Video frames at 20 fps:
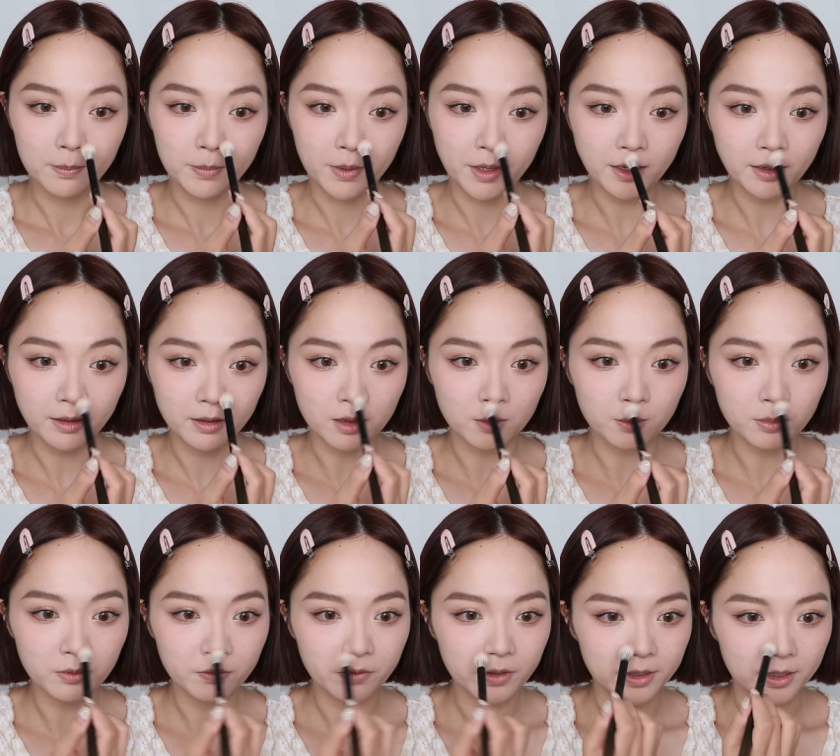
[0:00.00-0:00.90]
鼻影的
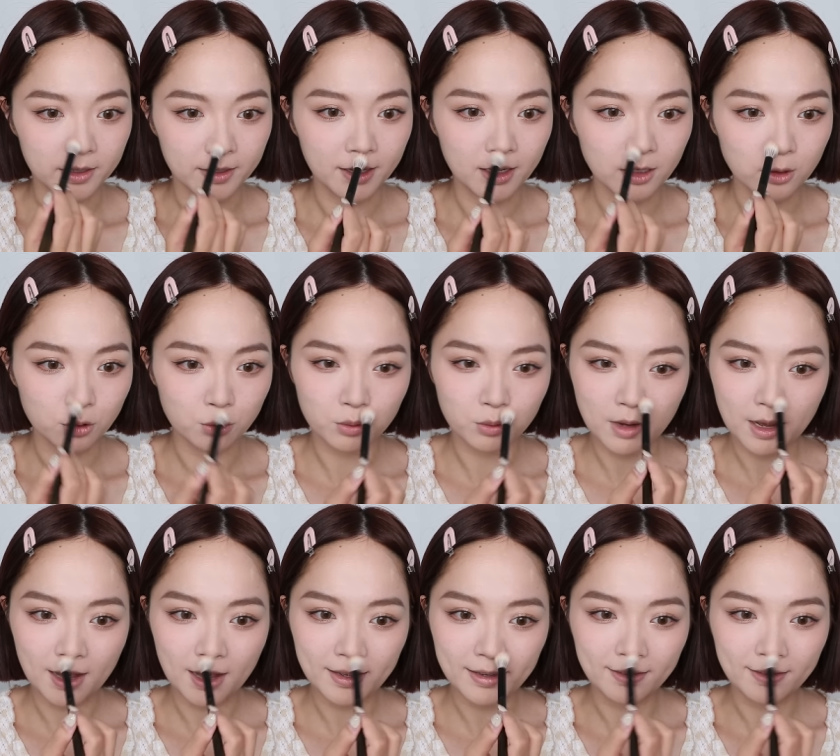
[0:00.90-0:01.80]
部分也可以
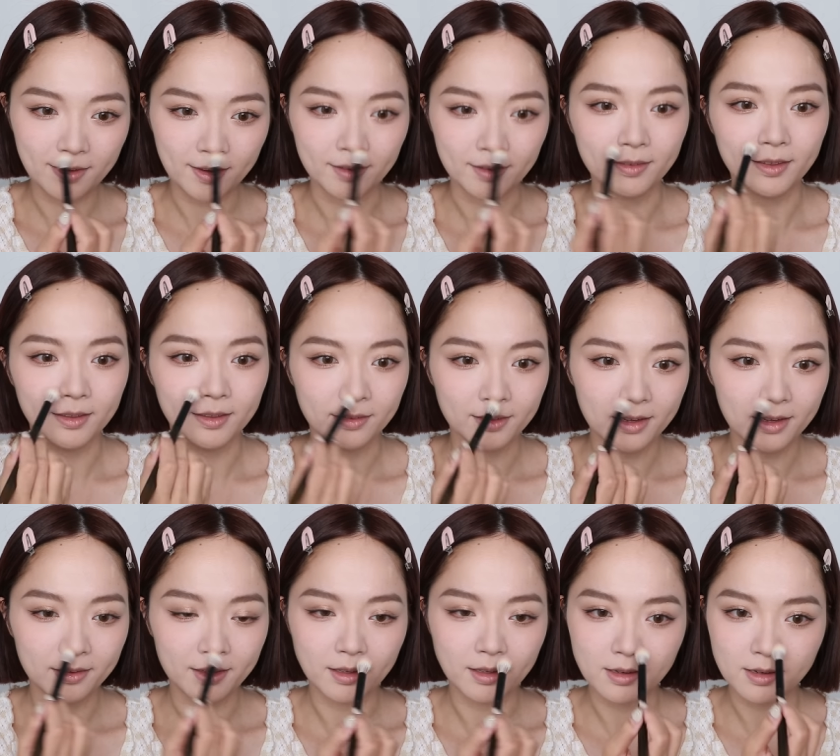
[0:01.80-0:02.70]
刷一点点
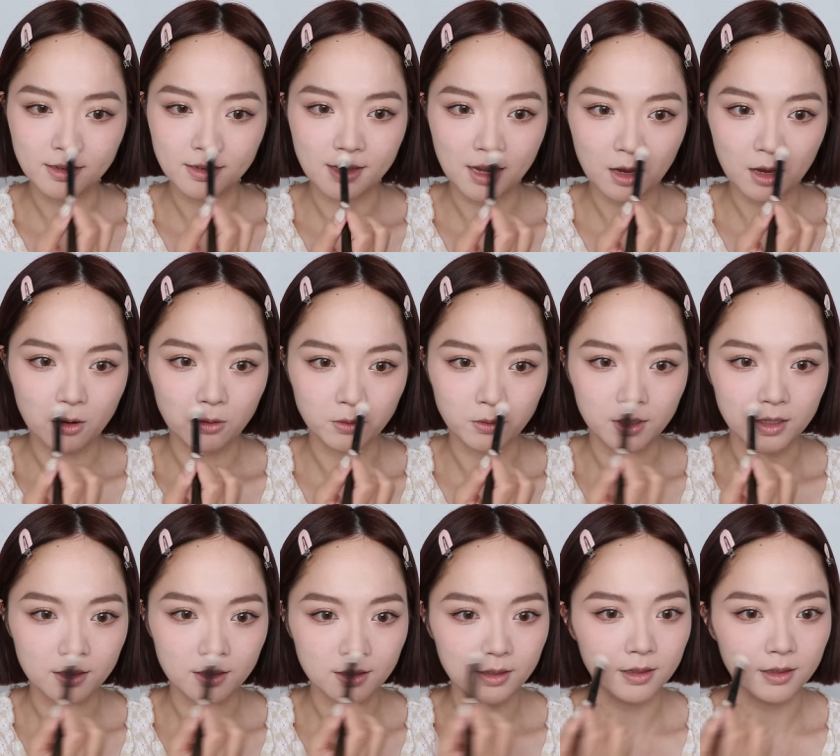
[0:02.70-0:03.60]
淡淡的腮红
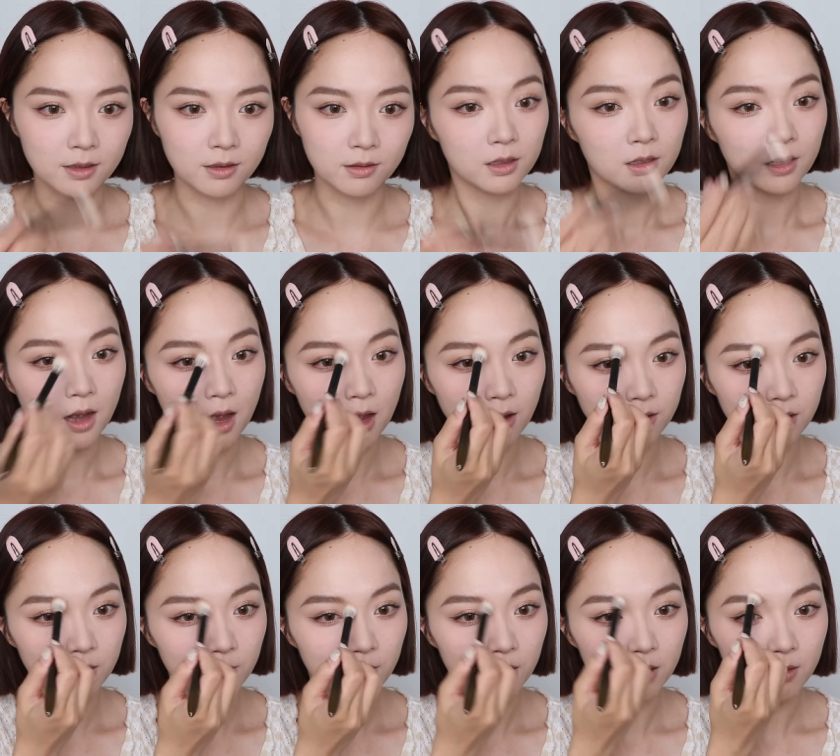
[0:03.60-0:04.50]
颜色，然后还有
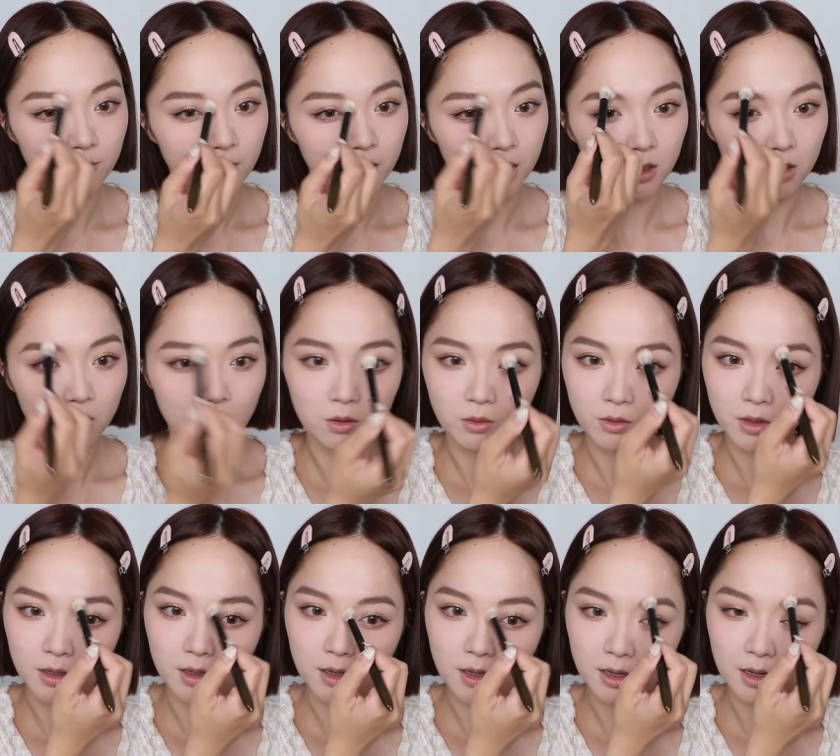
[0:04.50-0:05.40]
这边眉头
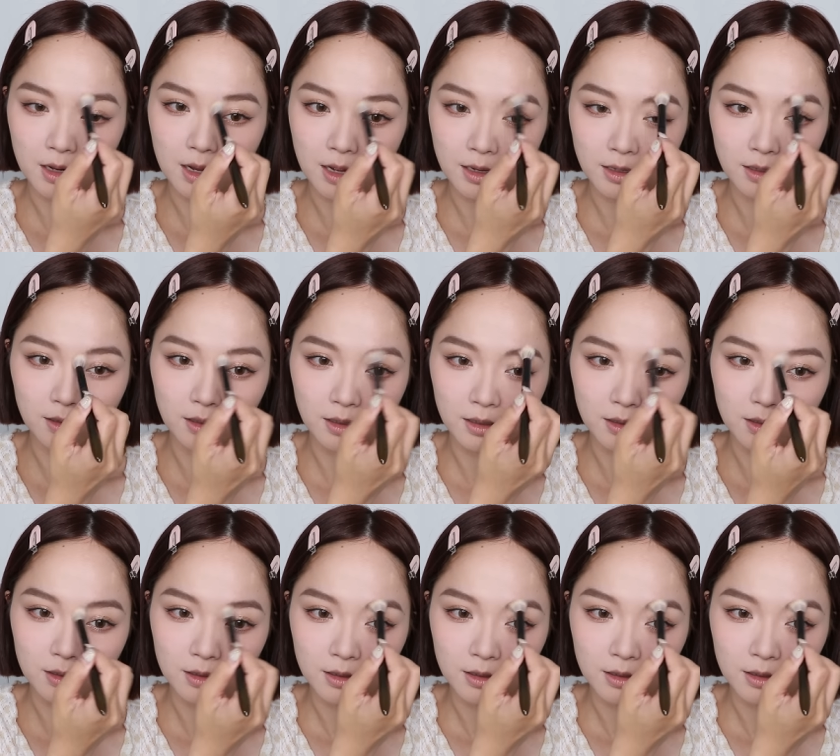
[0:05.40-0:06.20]
也可以来一点。